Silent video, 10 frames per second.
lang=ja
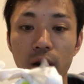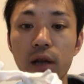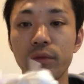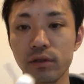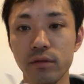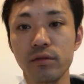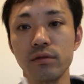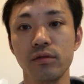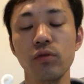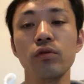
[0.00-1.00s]
わかります
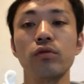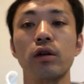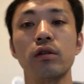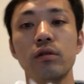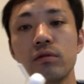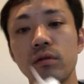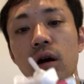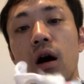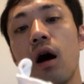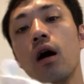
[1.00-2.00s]
どういうことかっていう
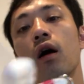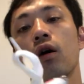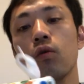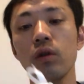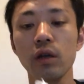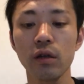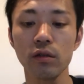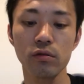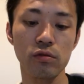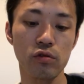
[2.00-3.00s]
とあこ
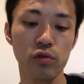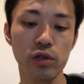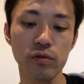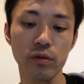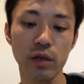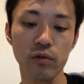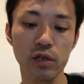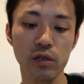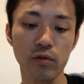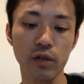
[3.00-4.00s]
れ女子受けも
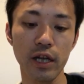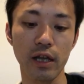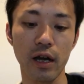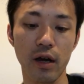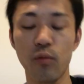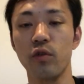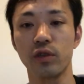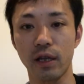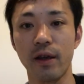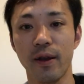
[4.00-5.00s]
しそうやな思っ
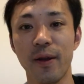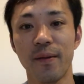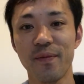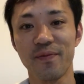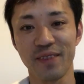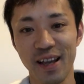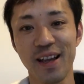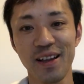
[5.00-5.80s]
てね、